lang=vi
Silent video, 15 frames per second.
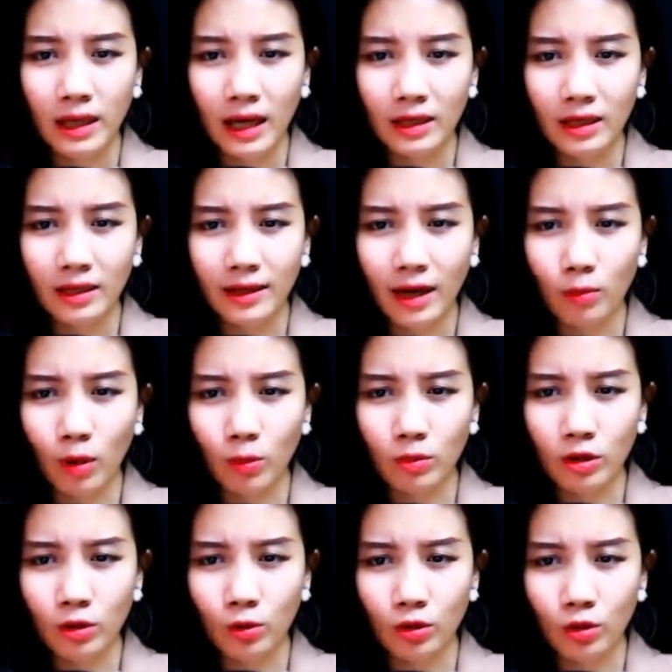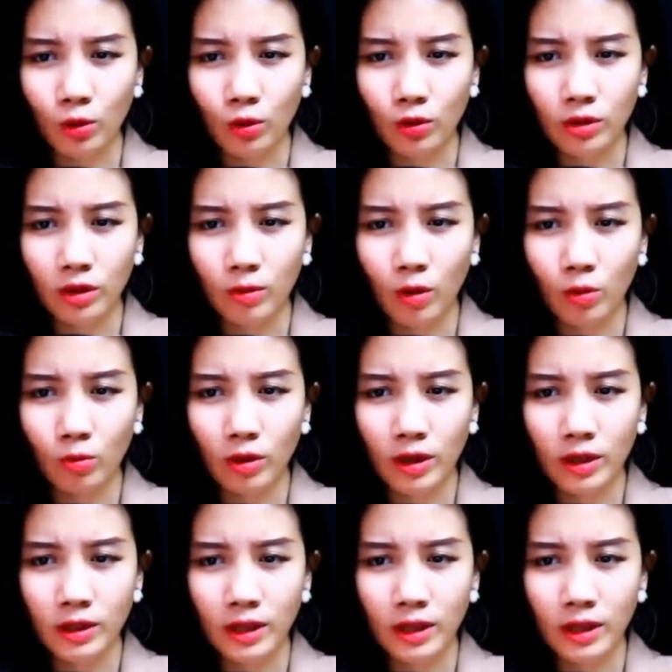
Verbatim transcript: Hắn nhìn theo bóng lưng của tôi thì bông lý